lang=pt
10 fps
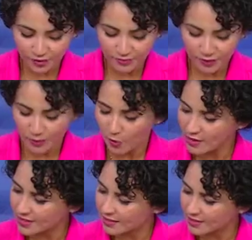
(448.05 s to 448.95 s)
e fala uma
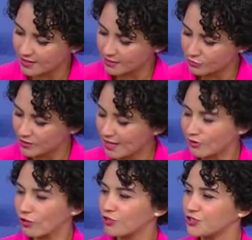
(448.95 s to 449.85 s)
coisa, em questão de
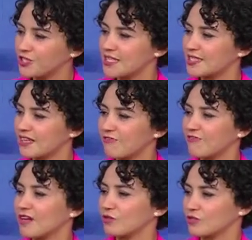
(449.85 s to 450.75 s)
tecnologias,
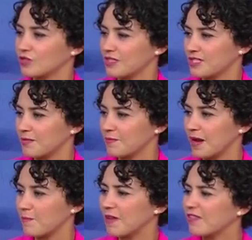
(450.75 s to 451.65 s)
avanços assim
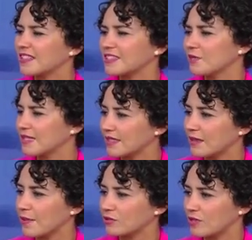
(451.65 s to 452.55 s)
para prevenção e
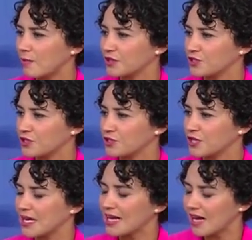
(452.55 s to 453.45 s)
tratamento da
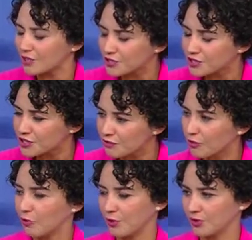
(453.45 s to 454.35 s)
mastite, a gente
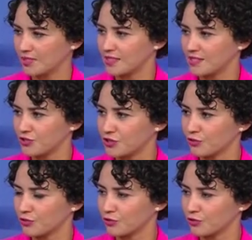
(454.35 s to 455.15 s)
evoluiu nesse sentido nos